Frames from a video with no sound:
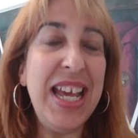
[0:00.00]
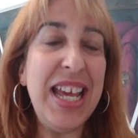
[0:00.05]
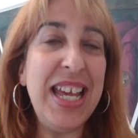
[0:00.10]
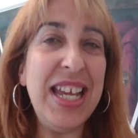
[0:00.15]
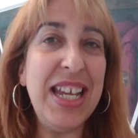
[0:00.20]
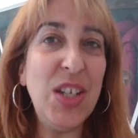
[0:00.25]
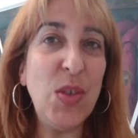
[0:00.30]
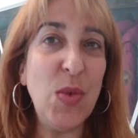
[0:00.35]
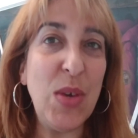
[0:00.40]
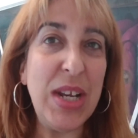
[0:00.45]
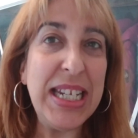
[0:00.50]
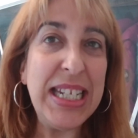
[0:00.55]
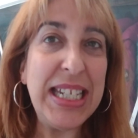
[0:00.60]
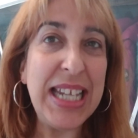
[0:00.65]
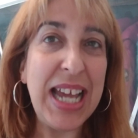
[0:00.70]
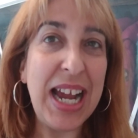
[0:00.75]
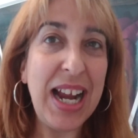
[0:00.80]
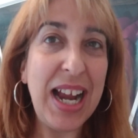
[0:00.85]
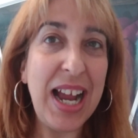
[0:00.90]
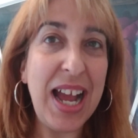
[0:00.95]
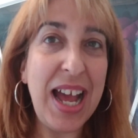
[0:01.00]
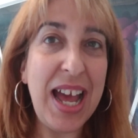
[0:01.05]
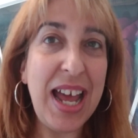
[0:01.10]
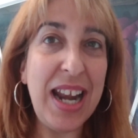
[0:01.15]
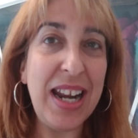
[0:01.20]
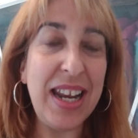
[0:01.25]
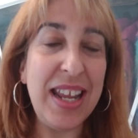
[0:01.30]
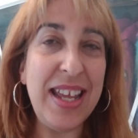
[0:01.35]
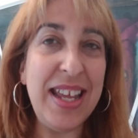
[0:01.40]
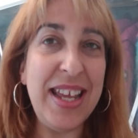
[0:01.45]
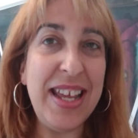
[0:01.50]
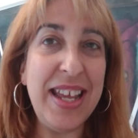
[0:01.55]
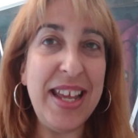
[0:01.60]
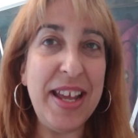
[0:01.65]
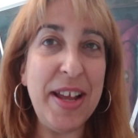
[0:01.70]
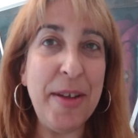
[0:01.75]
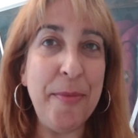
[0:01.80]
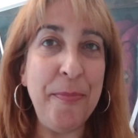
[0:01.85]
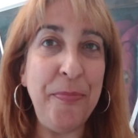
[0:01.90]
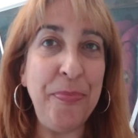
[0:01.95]
eh, suelen sacar
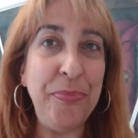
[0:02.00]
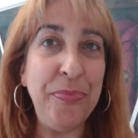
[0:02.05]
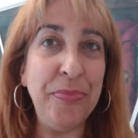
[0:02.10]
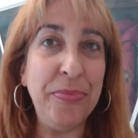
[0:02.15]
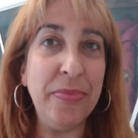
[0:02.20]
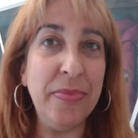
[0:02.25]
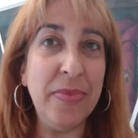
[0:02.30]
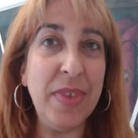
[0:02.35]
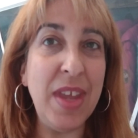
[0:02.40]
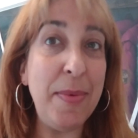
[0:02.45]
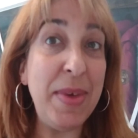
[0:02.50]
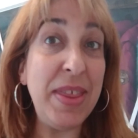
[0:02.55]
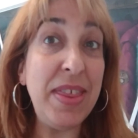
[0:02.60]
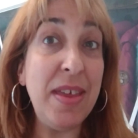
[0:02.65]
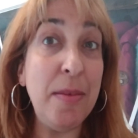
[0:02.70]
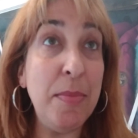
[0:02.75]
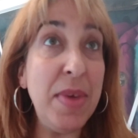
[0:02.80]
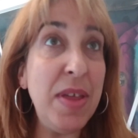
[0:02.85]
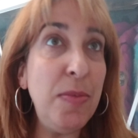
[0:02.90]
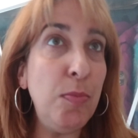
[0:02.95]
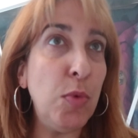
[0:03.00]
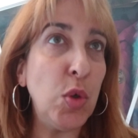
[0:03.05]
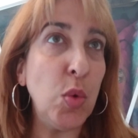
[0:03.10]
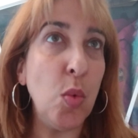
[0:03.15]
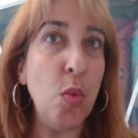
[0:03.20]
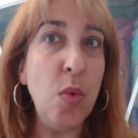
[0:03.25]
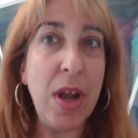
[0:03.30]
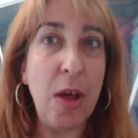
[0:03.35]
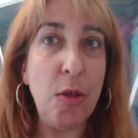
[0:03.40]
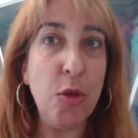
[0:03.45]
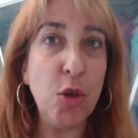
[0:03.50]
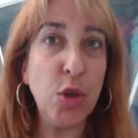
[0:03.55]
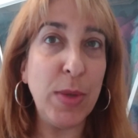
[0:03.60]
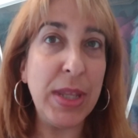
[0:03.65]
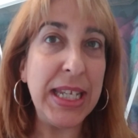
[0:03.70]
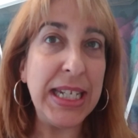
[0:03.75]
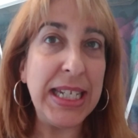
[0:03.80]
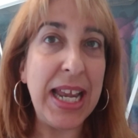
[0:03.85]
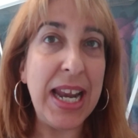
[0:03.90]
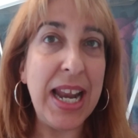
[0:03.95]
Em, de vez en vez, pues una o dos
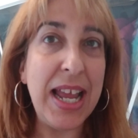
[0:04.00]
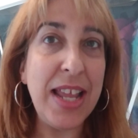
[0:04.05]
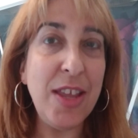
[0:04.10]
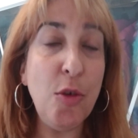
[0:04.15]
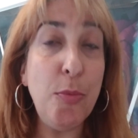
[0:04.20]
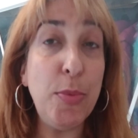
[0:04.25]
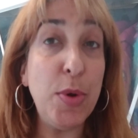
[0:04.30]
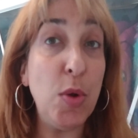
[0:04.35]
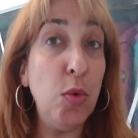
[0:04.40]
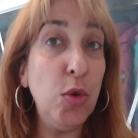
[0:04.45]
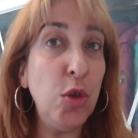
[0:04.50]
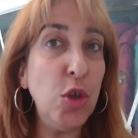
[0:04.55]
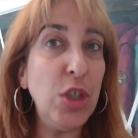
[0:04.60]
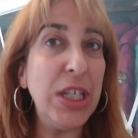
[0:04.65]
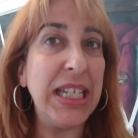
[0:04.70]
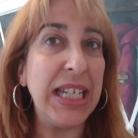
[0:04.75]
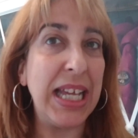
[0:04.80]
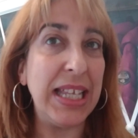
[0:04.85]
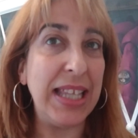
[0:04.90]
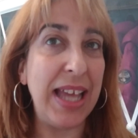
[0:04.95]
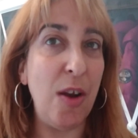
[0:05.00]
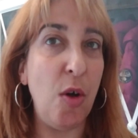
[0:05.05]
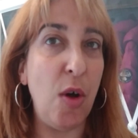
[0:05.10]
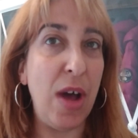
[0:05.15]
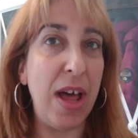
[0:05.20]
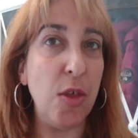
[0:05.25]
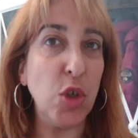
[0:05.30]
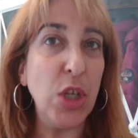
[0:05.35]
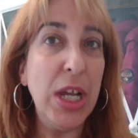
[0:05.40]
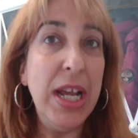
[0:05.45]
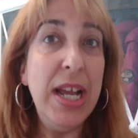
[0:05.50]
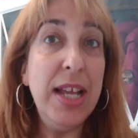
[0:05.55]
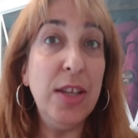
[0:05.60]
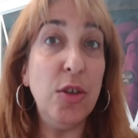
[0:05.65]
veces al año, productos descatalogados.